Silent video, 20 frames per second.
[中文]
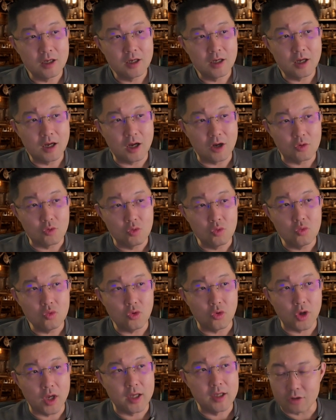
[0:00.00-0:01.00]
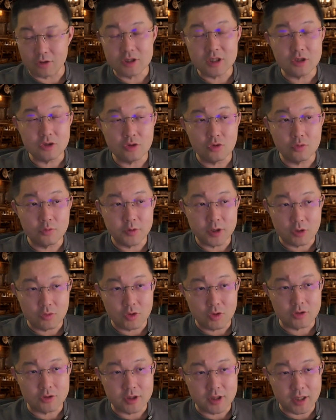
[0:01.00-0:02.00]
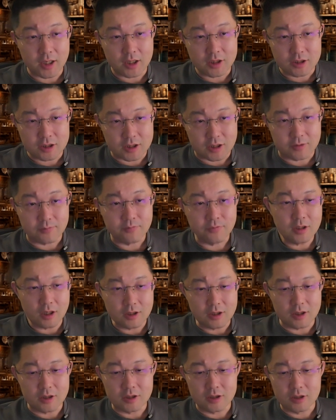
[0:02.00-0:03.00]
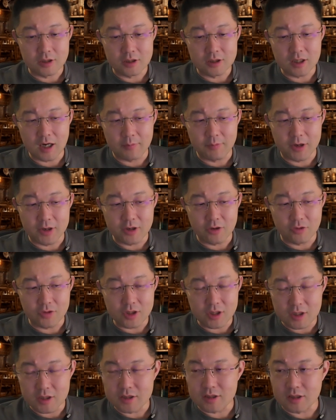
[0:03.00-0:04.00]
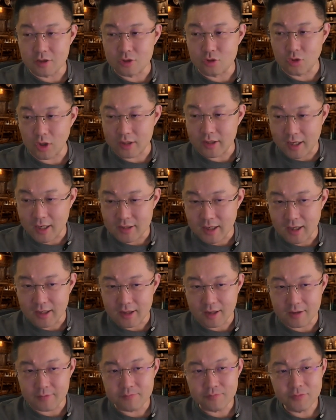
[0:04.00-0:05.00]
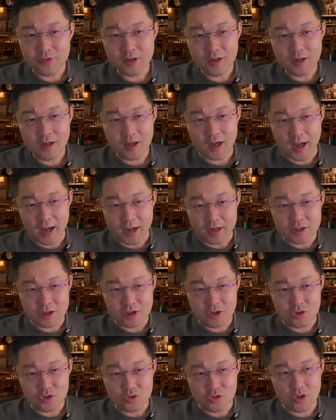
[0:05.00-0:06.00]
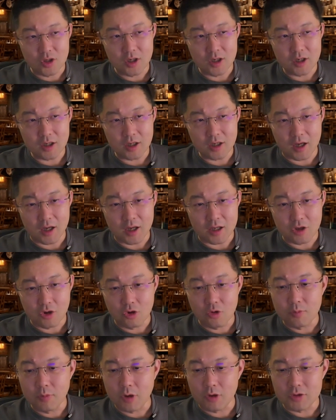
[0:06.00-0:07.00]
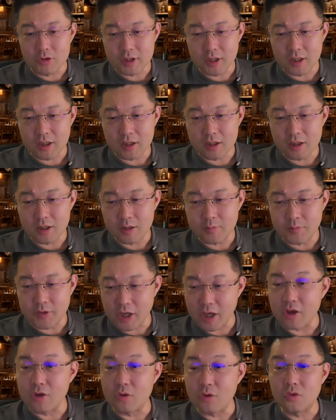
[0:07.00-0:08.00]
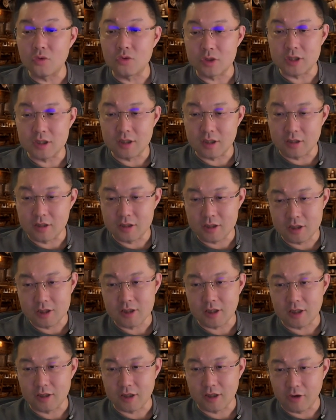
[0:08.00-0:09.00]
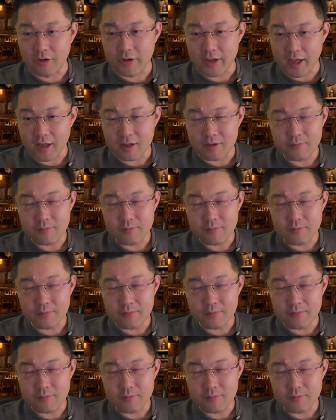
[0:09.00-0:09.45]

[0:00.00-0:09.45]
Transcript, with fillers: 呃，公务员禁用苹果手机这件事情，到底是上面有意思传达下来的，还是说，呃，有某些别有用心的人制造的谣言？